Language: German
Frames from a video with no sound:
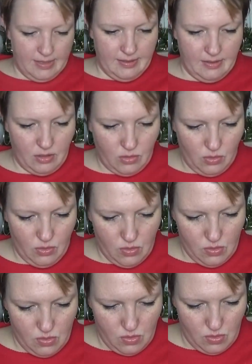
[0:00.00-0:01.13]

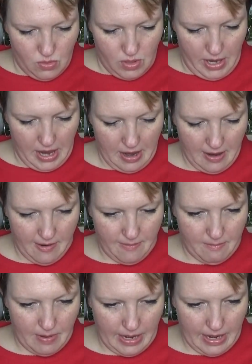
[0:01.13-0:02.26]
So,
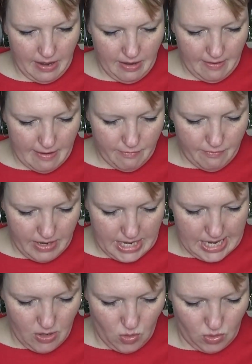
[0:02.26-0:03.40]
meine
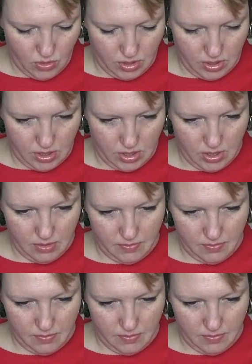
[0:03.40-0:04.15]
Videos.